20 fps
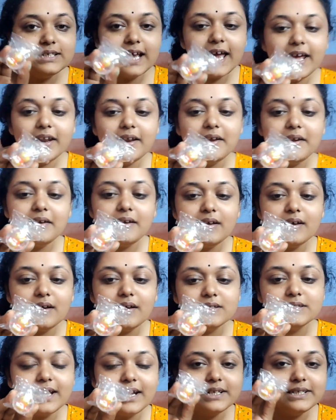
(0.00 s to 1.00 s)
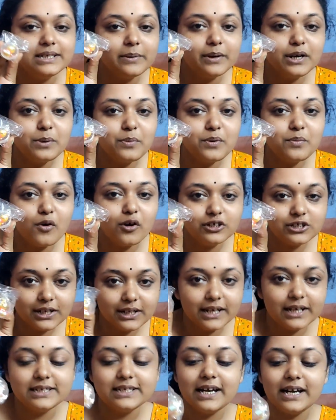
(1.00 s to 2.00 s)
স্যারের স্যার যে আমার টিফিন বক্সটা
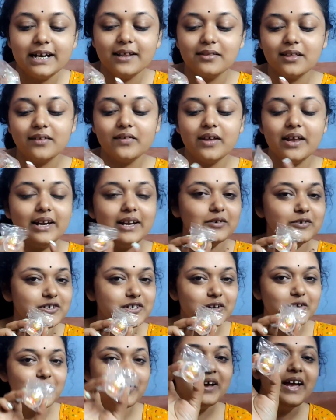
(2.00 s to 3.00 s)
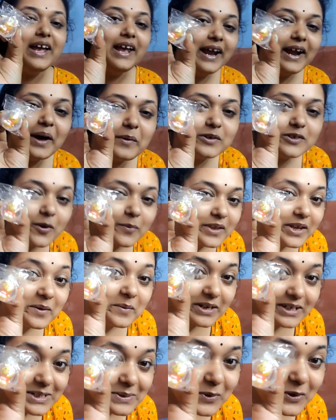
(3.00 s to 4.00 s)
দিয়েছে এটার সাথে এটাও ছিল এটা আমার সব থেকে
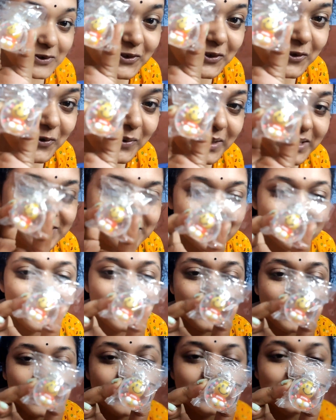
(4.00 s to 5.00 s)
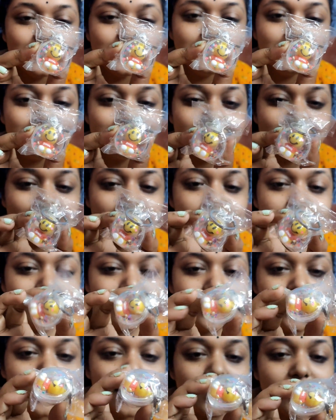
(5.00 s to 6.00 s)
বেশি পছন্দ হয়েছে দেখতেই পাচ্ছ
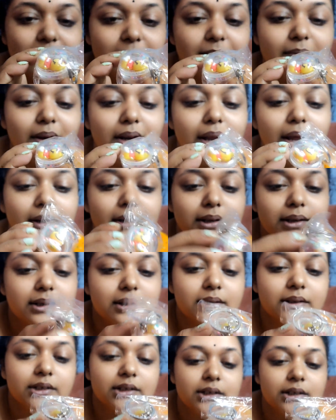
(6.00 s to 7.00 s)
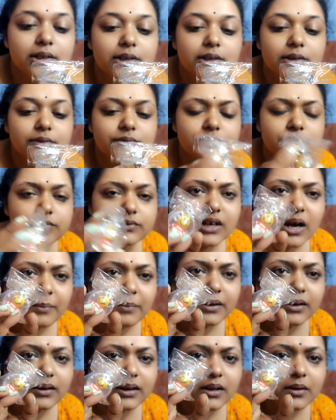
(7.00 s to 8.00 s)
মানে একটা
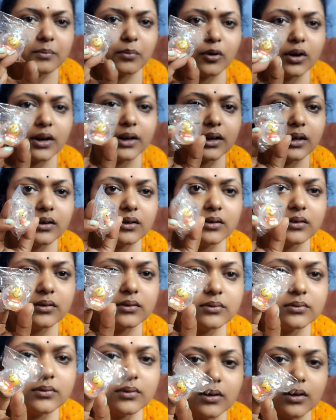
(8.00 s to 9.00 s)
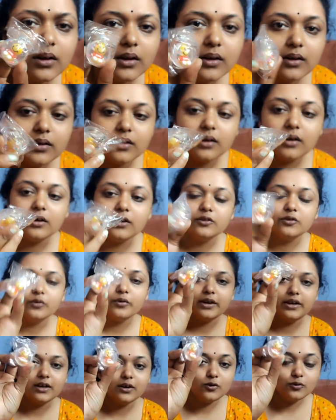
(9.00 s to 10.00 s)
চাবি রিং বলে না হুম তো
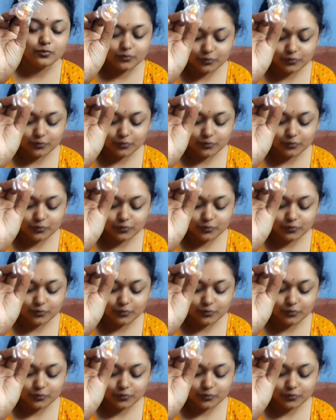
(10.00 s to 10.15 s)
এটা খুব